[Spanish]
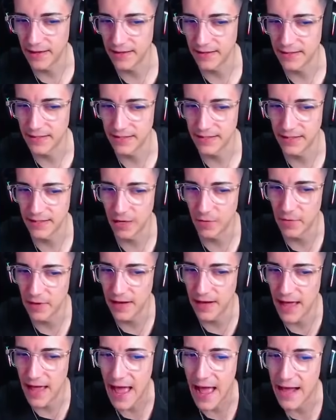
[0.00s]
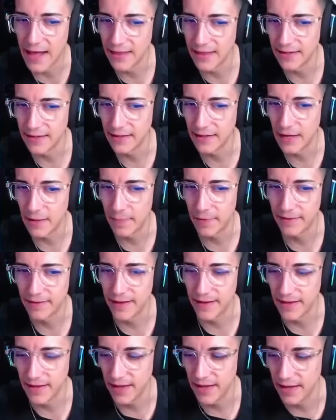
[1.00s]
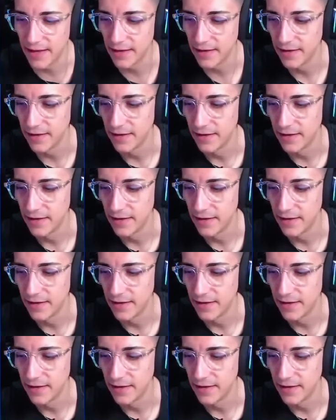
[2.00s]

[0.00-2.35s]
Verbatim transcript: que esta se termina antes de que pestañeen